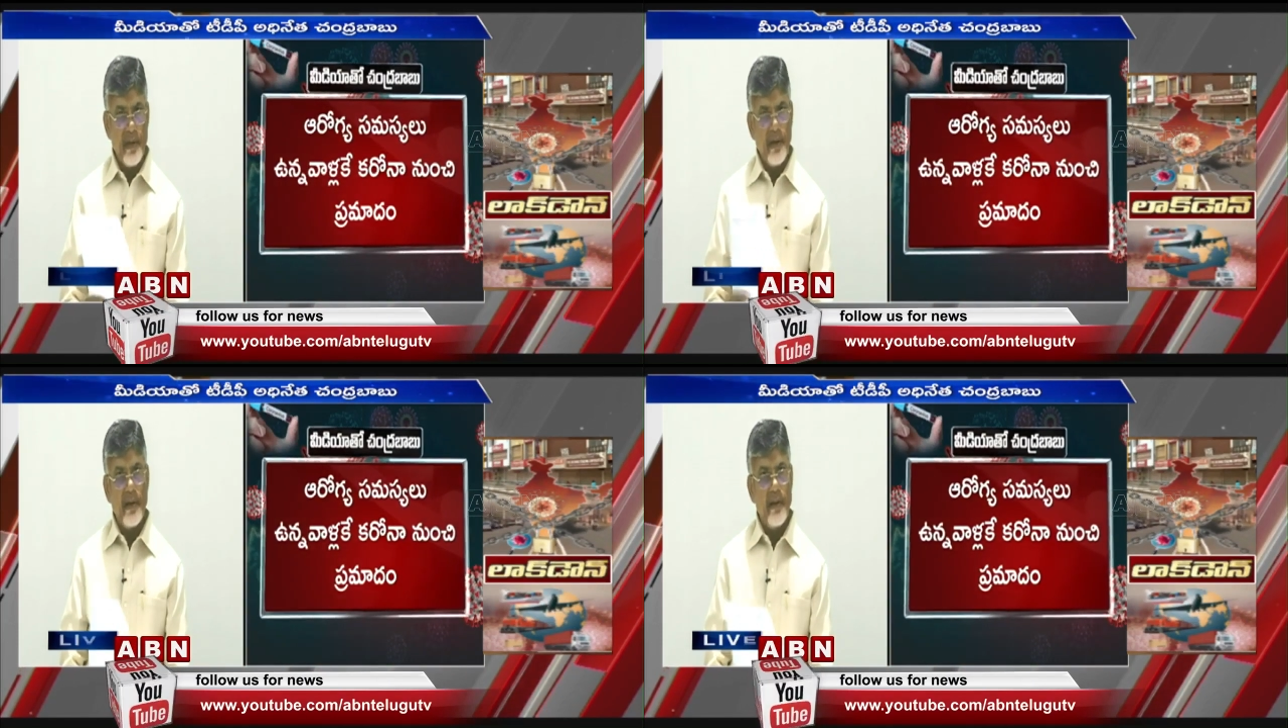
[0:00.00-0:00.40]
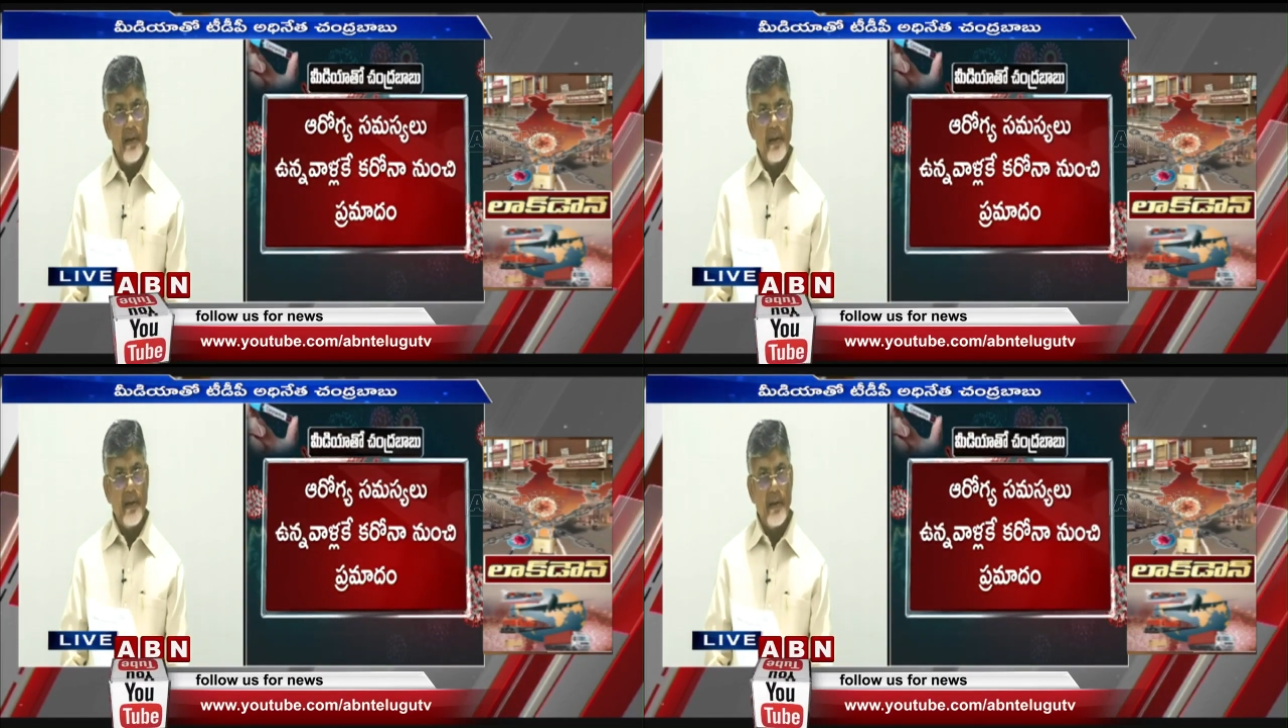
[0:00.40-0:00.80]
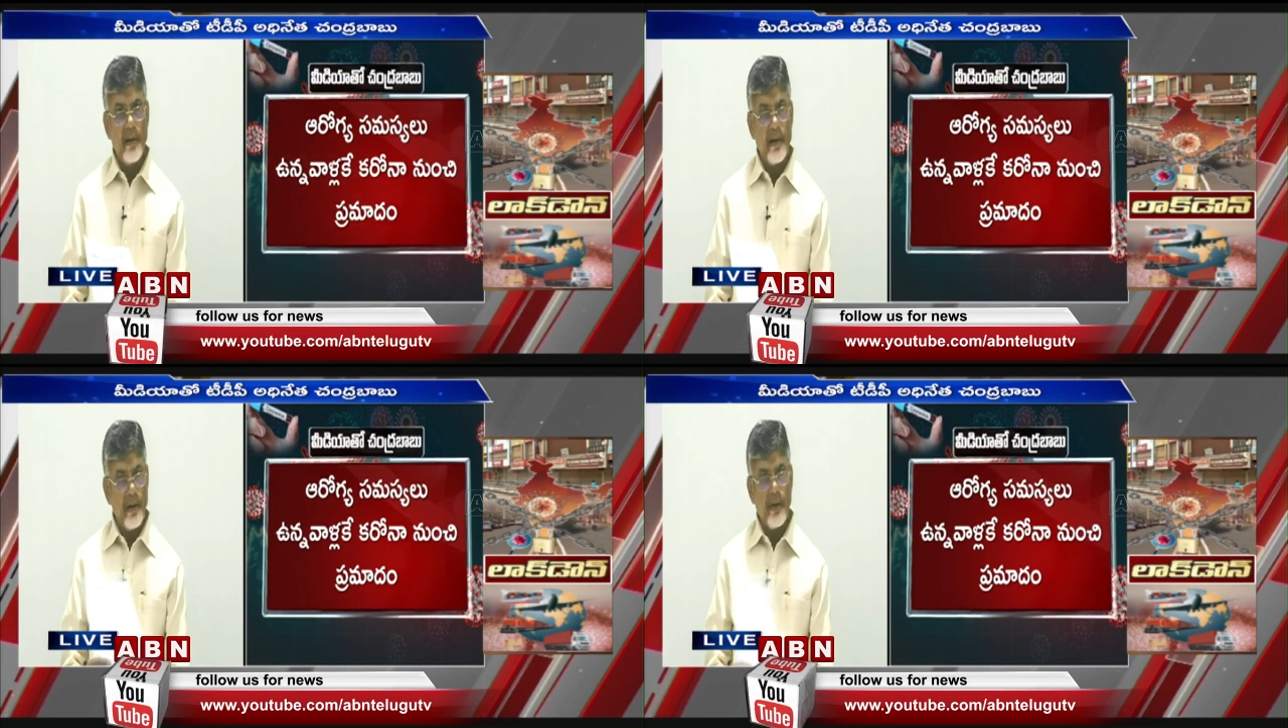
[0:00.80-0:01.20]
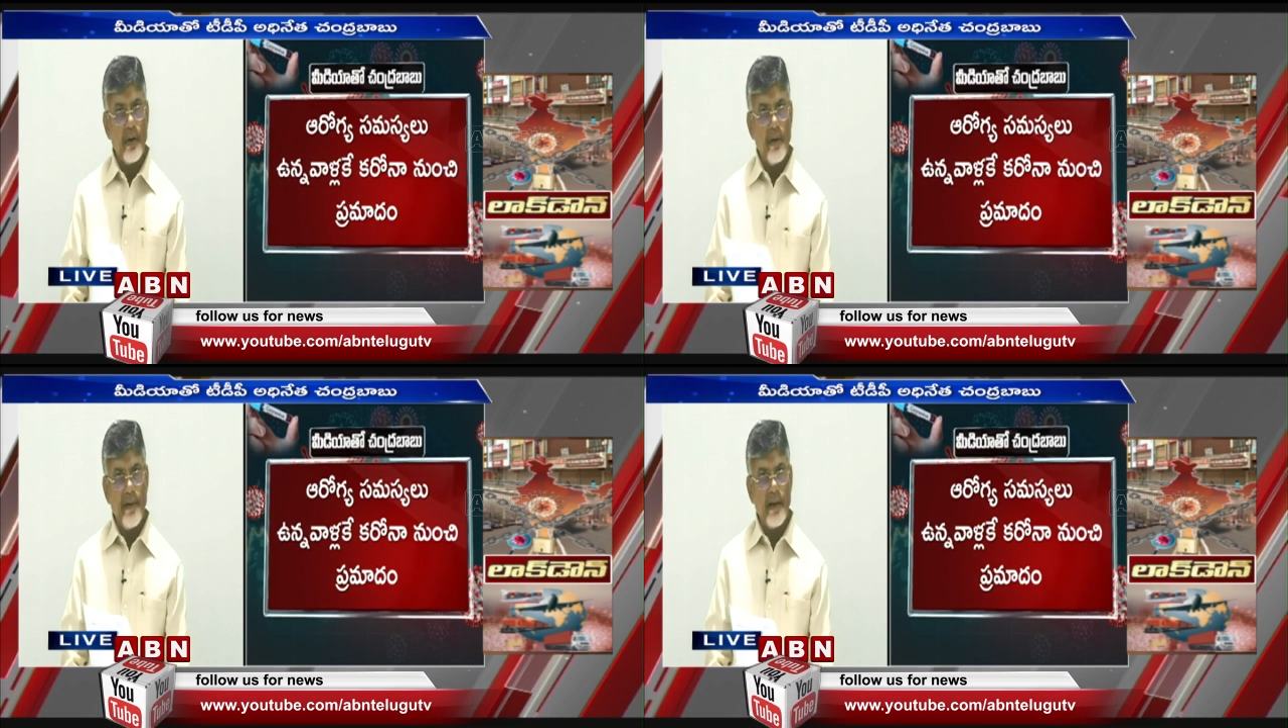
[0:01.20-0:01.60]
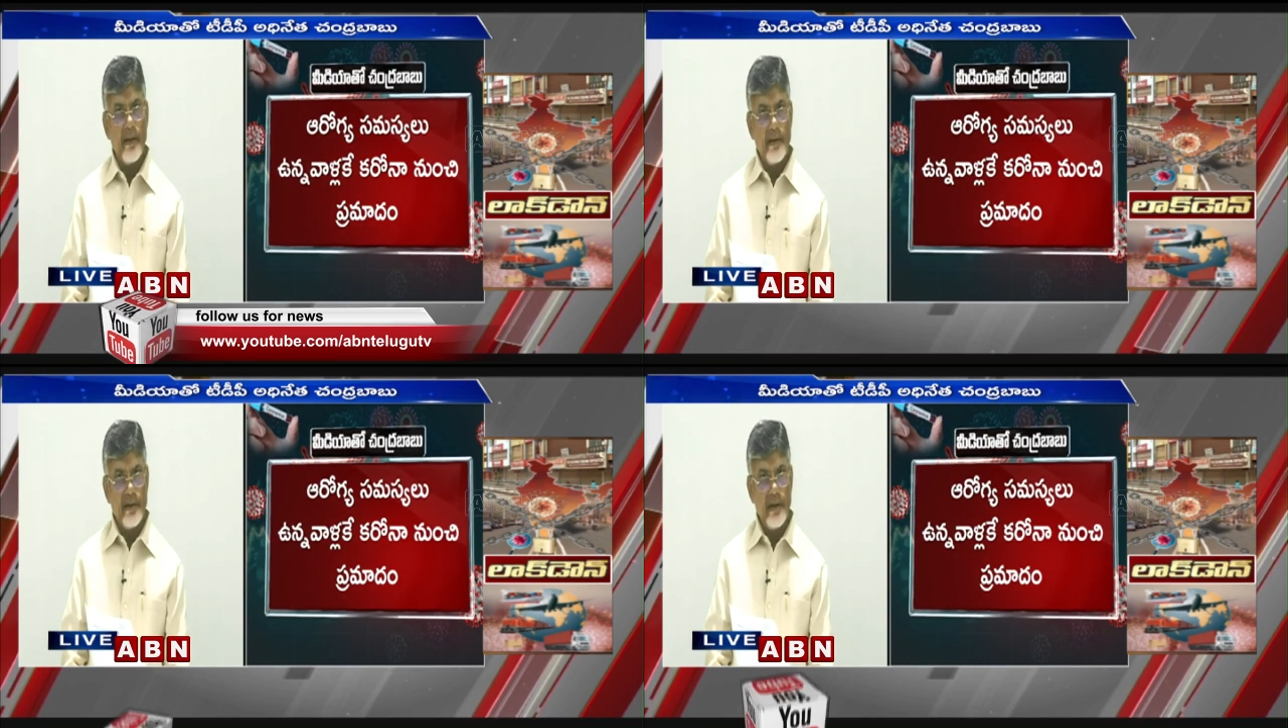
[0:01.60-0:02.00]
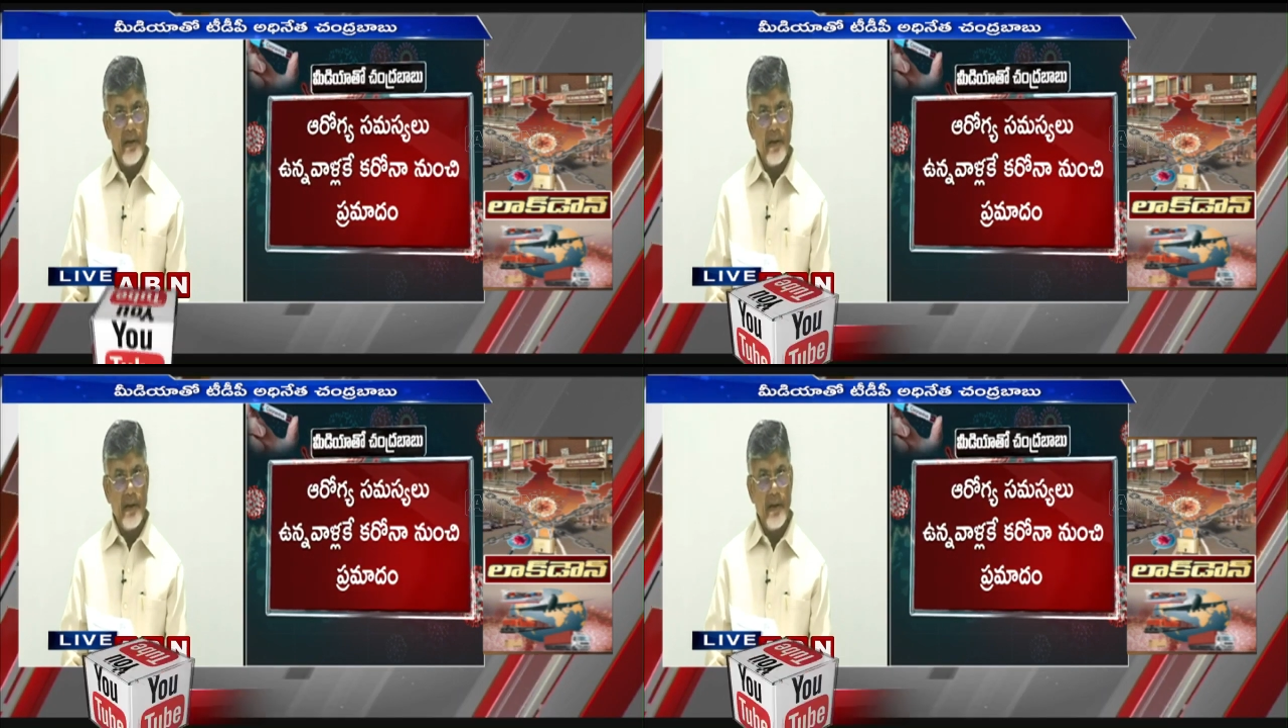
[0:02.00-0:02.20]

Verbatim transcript: ఈ కరోనా వ్యాధి నుంచి